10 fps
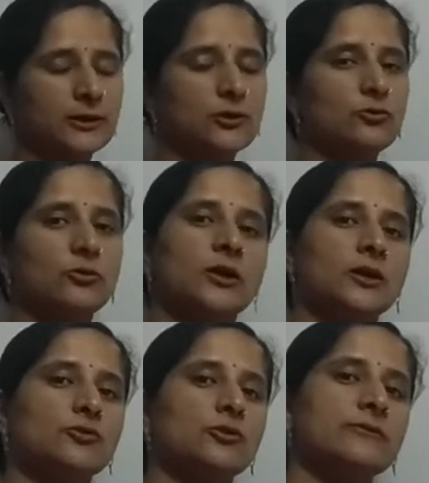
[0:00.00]
क्यों
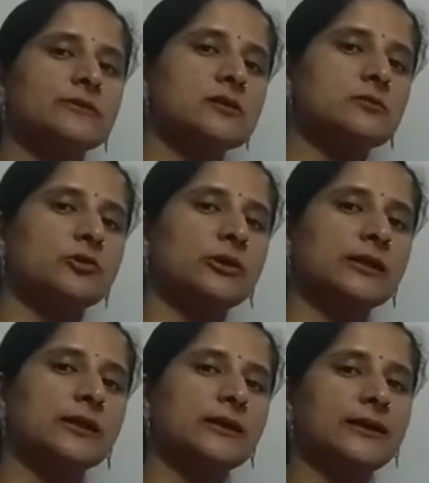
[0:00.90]
क्योंकि विसल
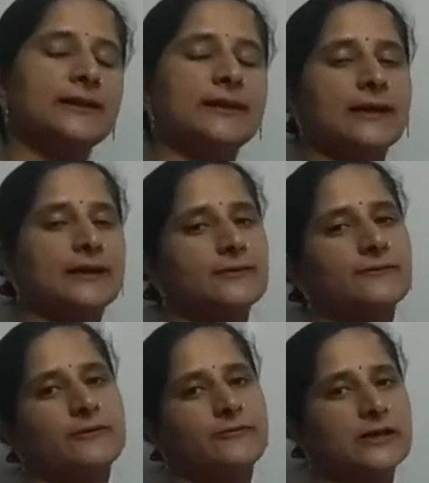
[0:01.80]
ब्लोइंग के कई
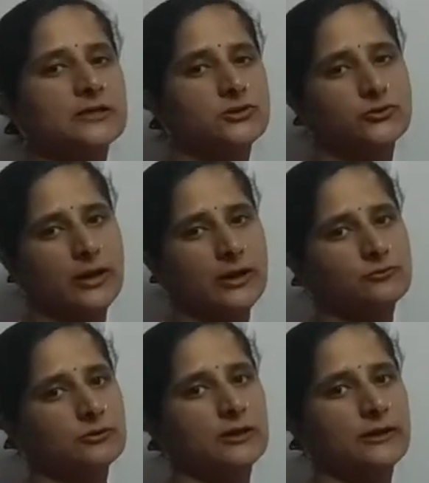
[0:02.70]
नेगेटिव इफेक्ट्स जो है
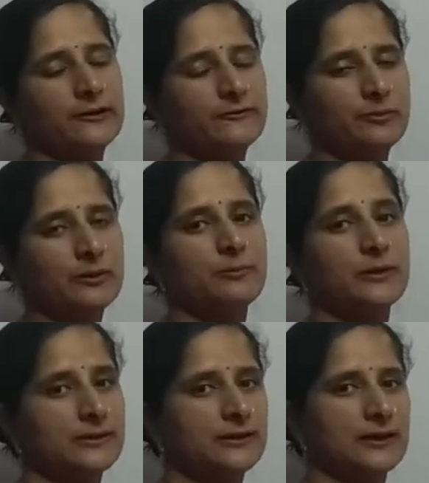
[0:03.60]
उनकी लाइफ पर
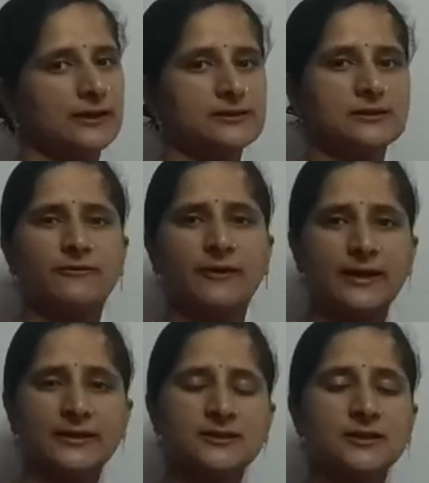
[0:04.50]
पड़ते हैं जैसे
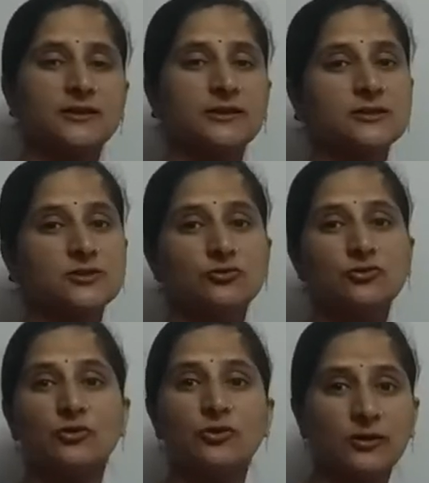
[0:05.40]
फाइनेंशियल रिस्क
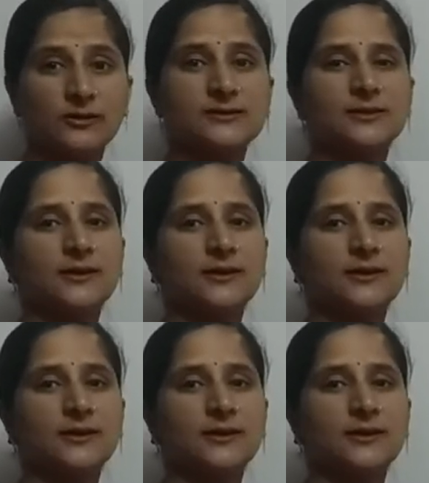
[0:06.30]
उनको नौकरी से